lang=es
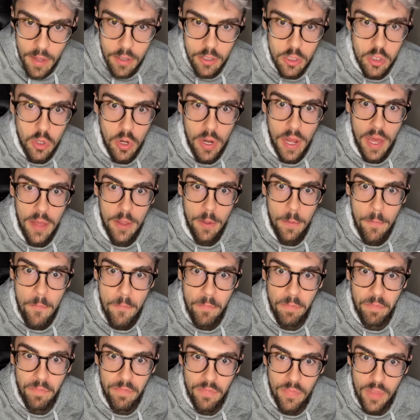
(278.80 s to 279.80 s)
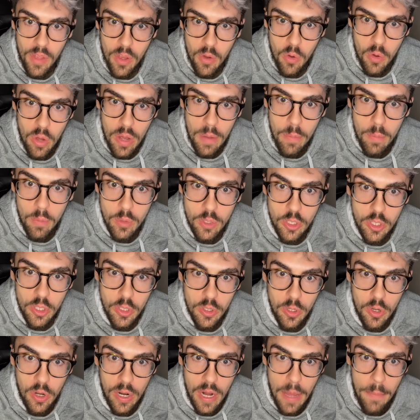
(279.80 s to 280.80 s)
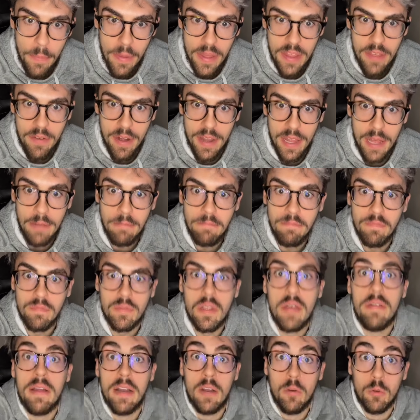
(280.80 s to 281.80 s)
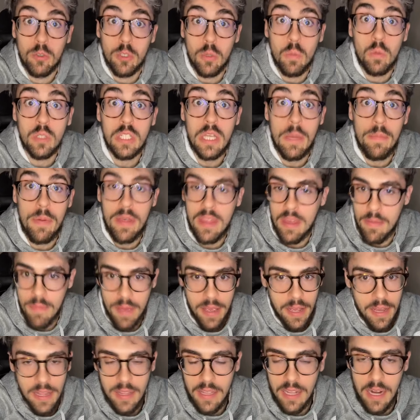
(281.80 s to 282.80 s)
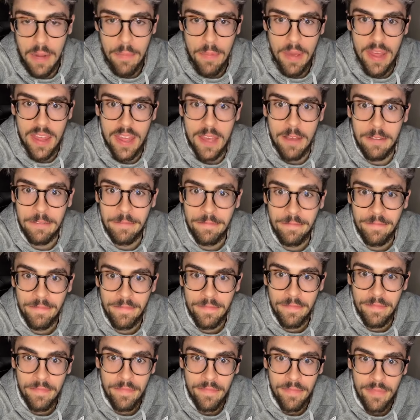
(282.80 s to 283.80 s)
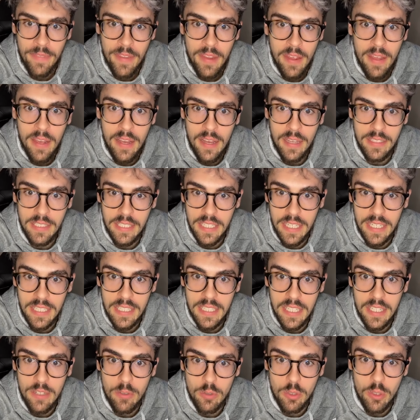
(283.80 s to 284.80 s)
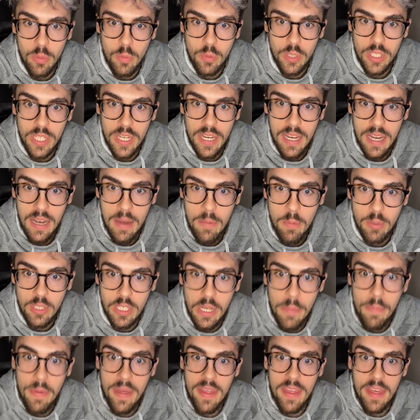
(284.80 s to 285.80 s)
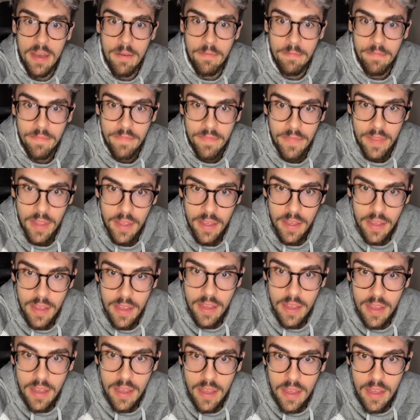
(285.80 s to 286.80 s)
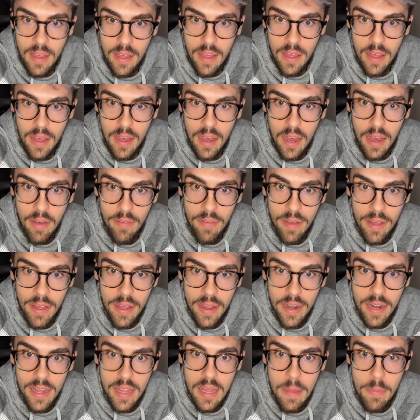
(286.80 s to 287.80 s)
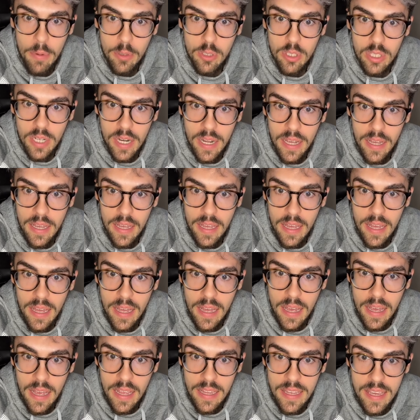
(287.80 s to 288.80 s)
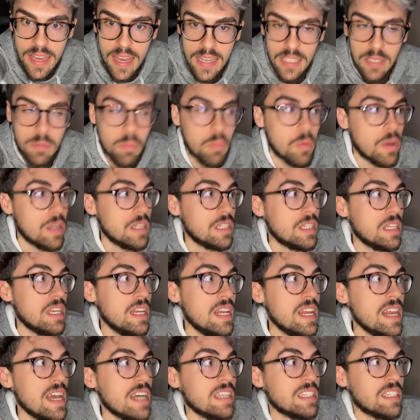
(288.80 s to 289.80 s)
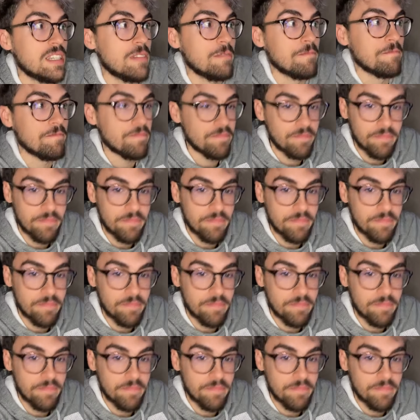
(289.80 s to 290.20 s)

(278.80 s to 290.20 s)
Soleado. Juega mucho con la especie, ¿verdad? A ver, uso mucha especie, me encanta la especie. Así que sí, uso mucha, mucha especie. A ver, y de postre, eh, pues Ilias.